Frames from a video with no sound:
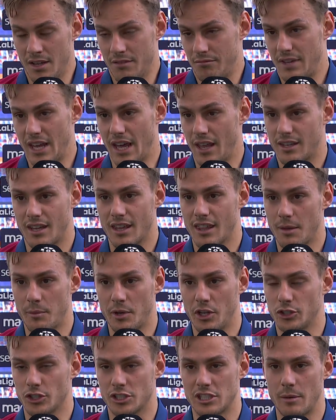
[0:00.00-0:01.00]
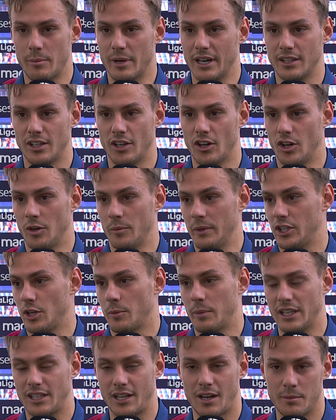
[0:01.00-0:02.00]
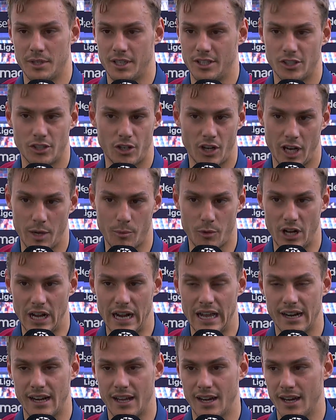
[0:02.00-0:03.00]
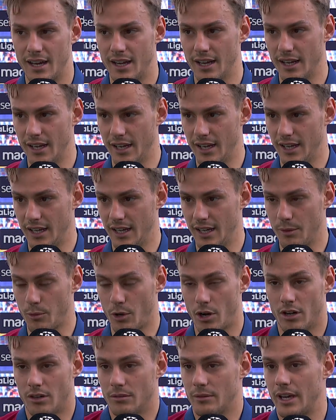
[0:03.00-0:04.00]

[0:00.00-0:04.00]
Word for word: 10-15 minutos de partido metió prácticamente todo el equipo en el área y bueno,